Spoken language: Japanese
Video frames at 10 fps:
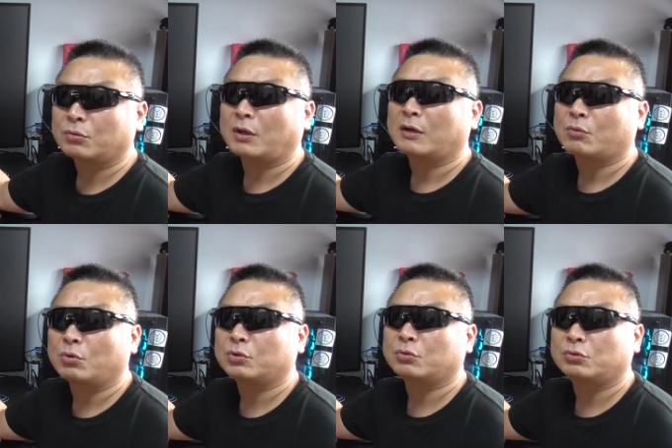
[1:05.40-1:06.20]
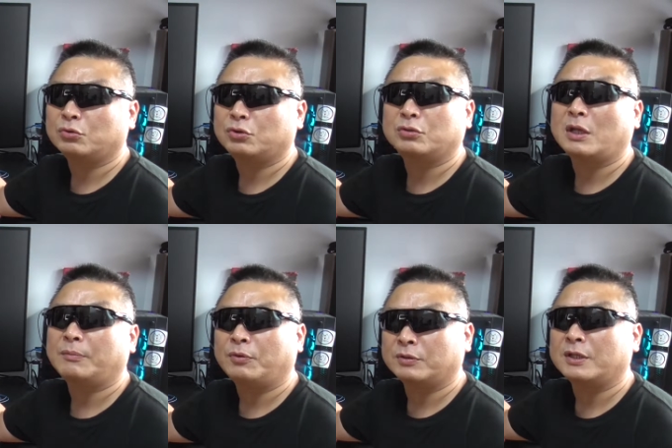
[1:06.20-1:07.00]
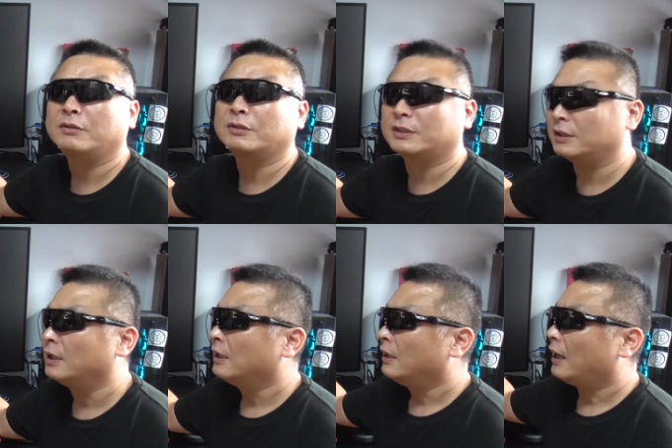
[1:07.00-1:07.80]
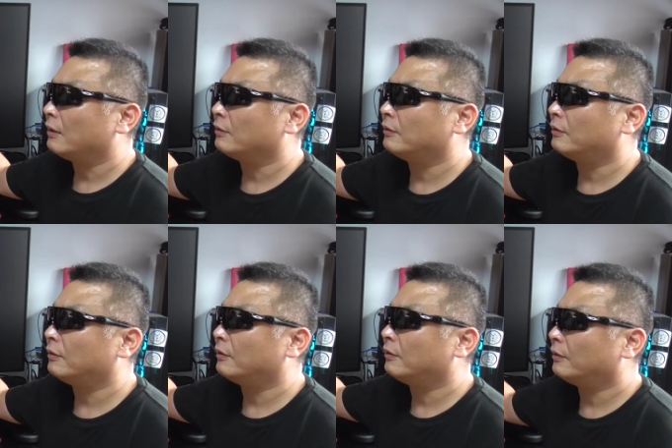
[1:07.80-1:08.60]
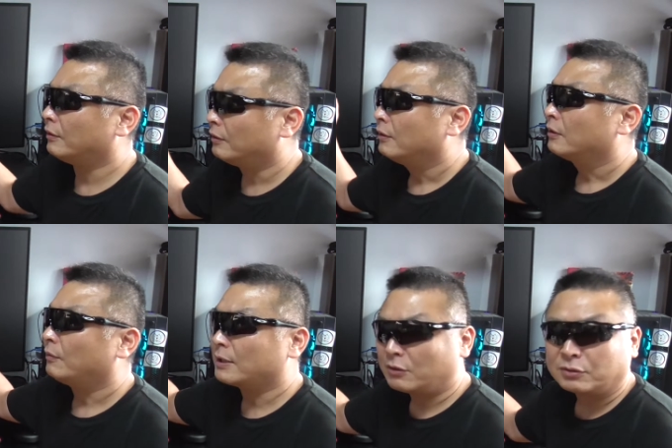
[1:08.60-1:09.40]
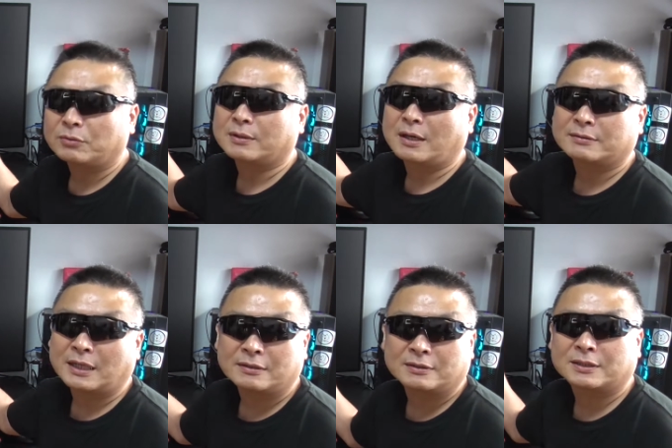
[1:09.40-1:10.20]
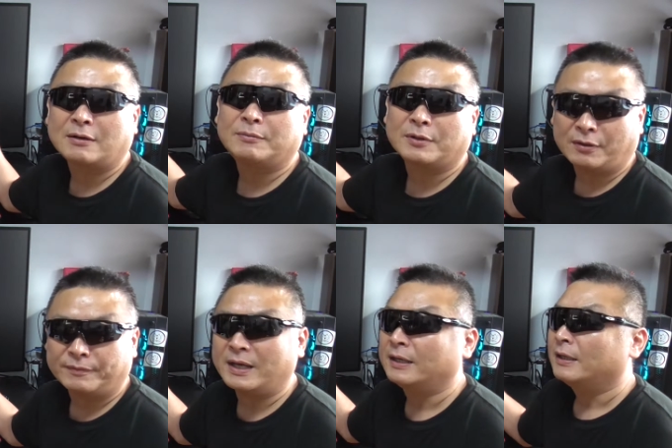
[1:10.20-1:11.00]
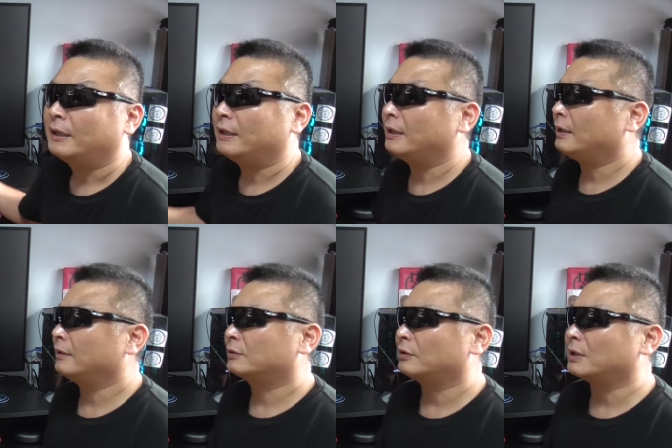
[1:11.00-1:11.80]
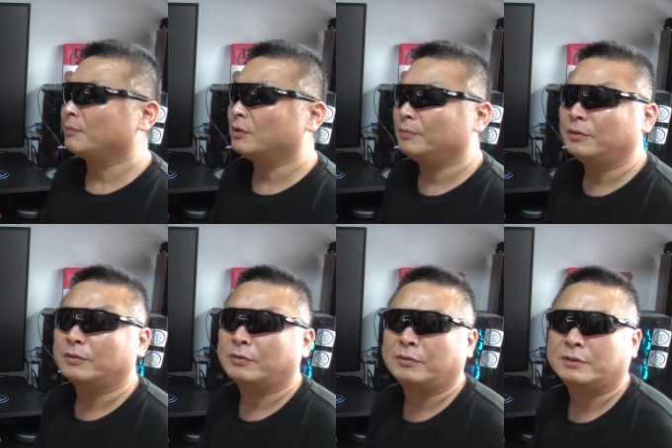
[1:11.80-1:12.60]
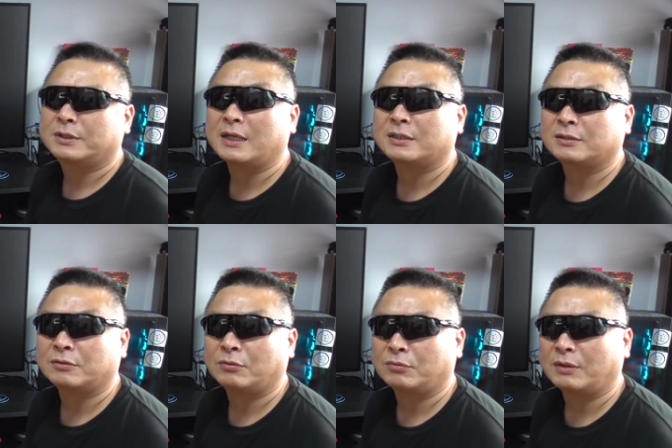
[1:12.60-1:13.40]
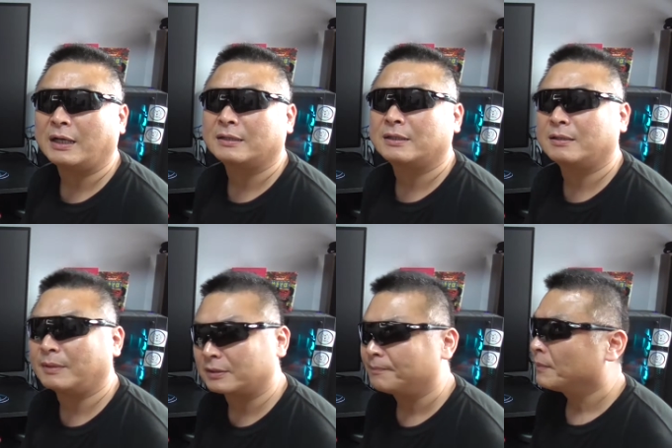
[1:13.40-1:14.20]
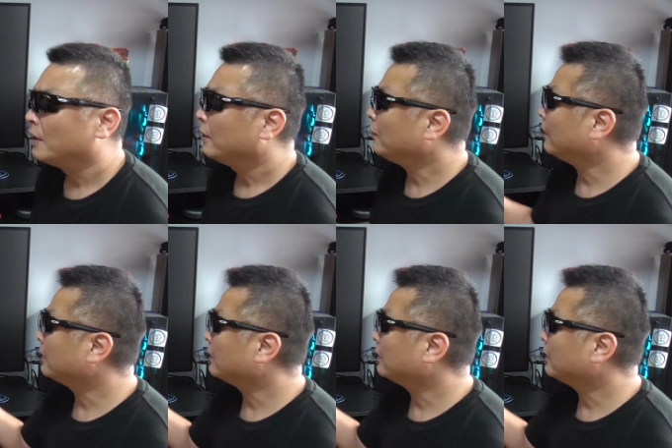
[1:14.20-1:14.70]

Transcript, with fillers: ウルトラ高速充電もできるしあのー、ワット数をたくさん使うものね、えー、そういったものもチャージすることができます要